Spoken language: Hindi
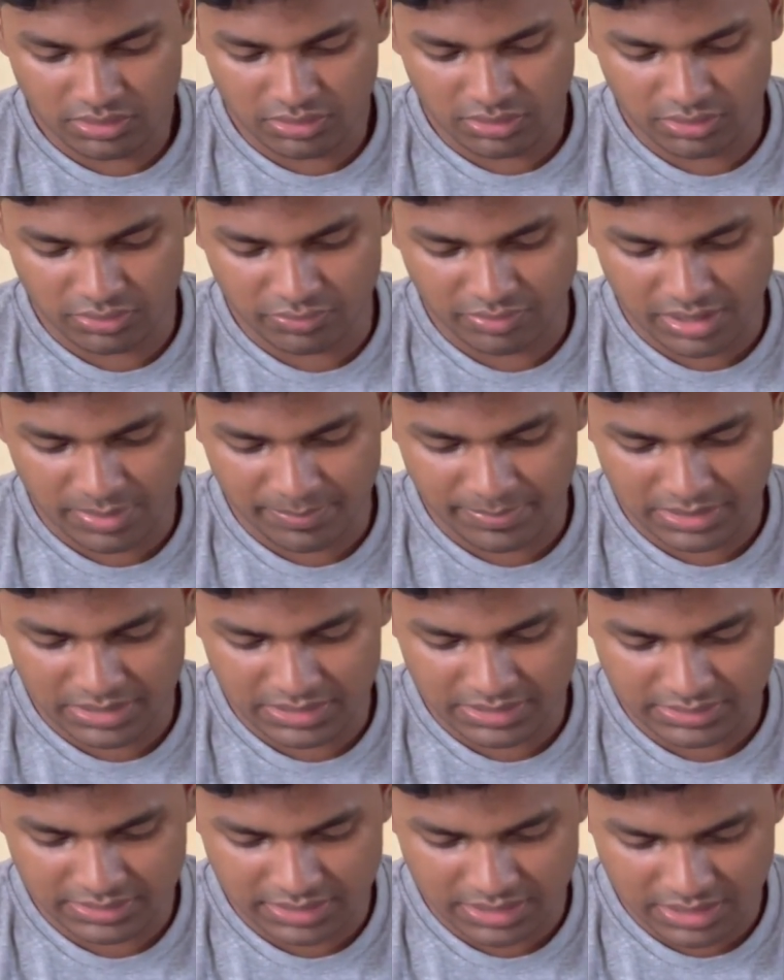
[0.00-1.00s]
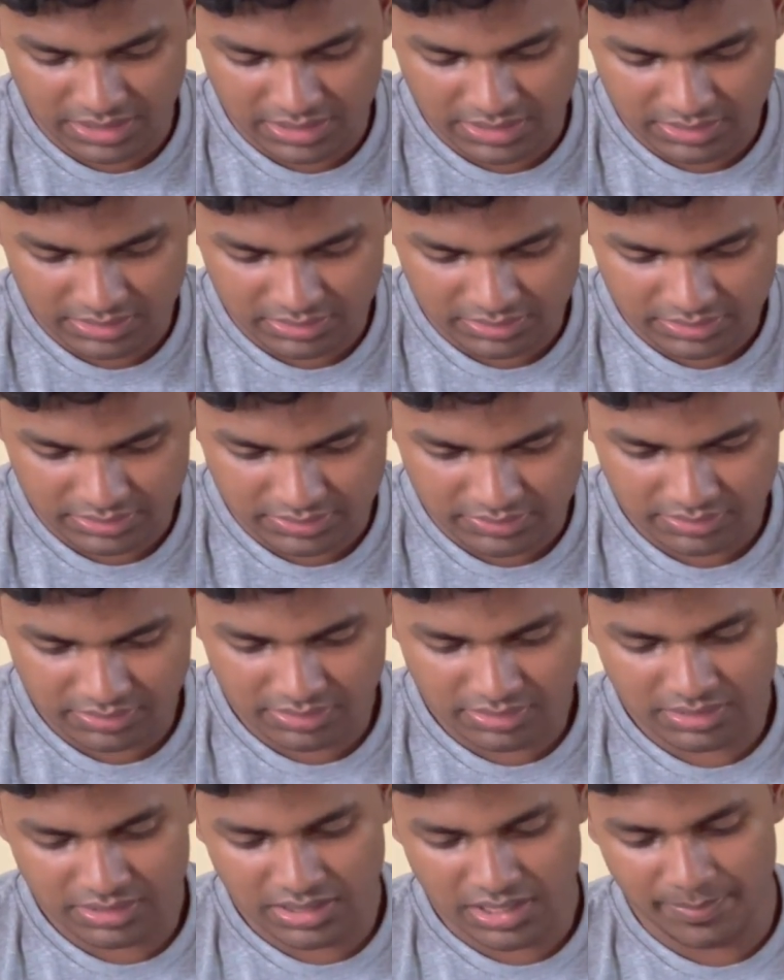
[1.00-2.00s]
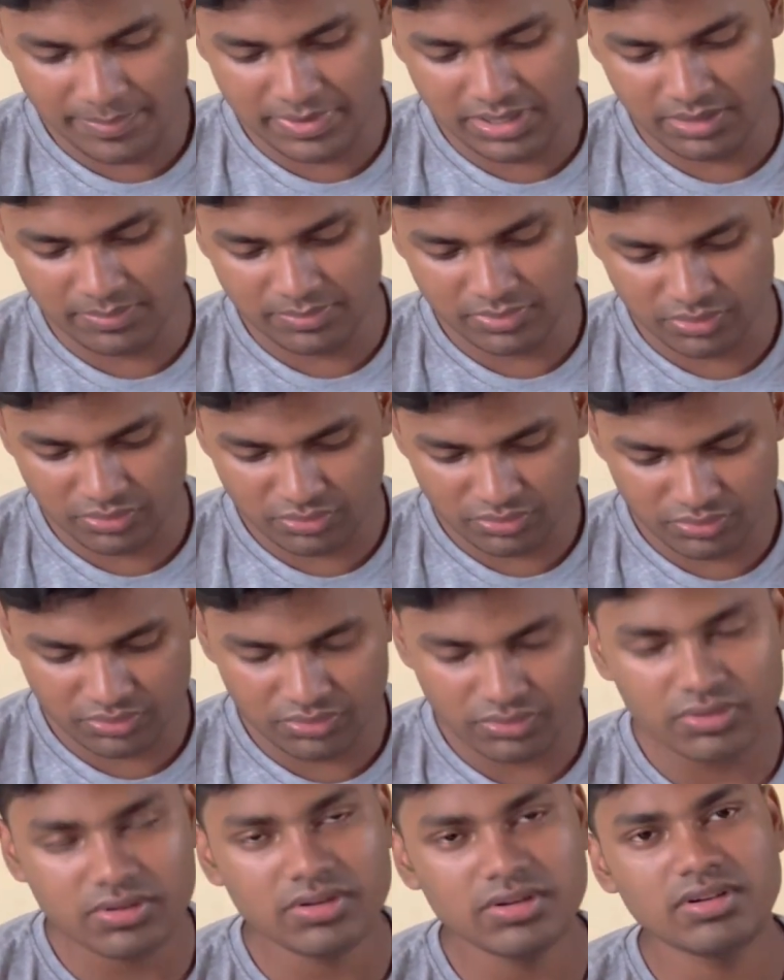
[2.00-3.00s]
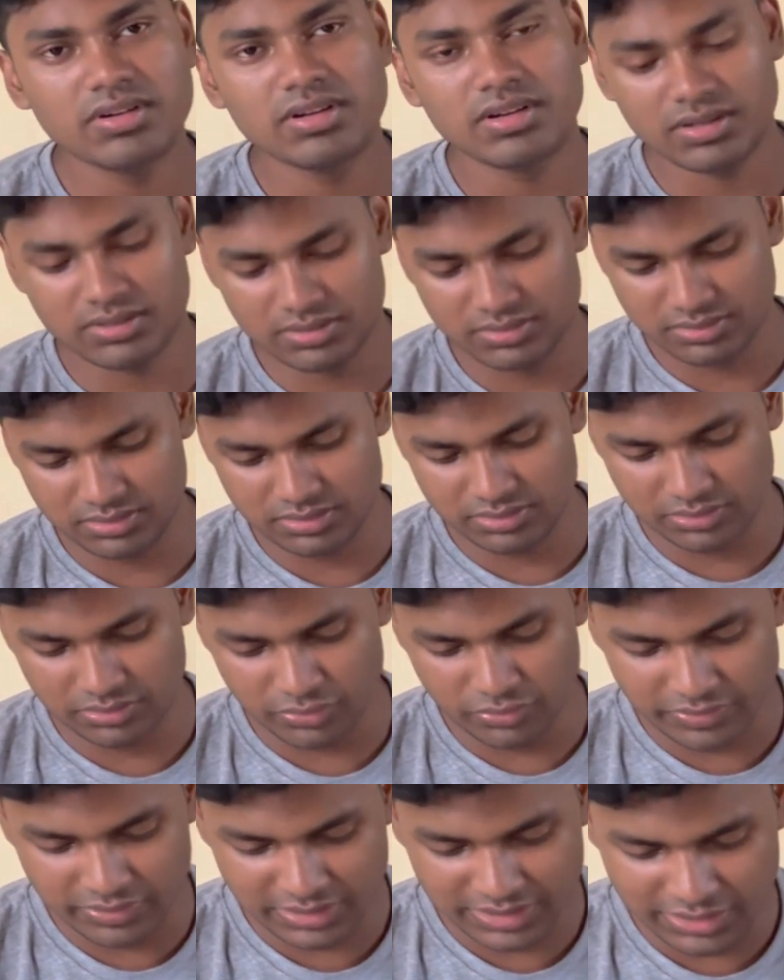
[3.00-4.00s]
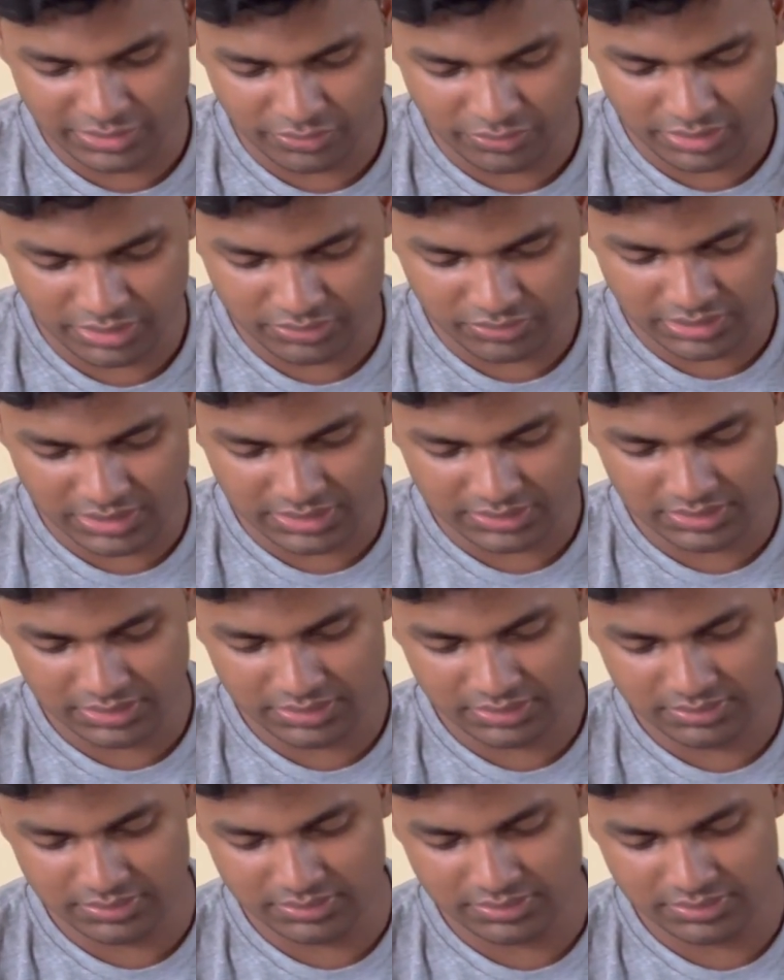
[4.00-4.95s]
और वहाँ पे लिख के आ रहेगा कि अभी हम लोगों को ओवर हीट हो गया थोड़ा सा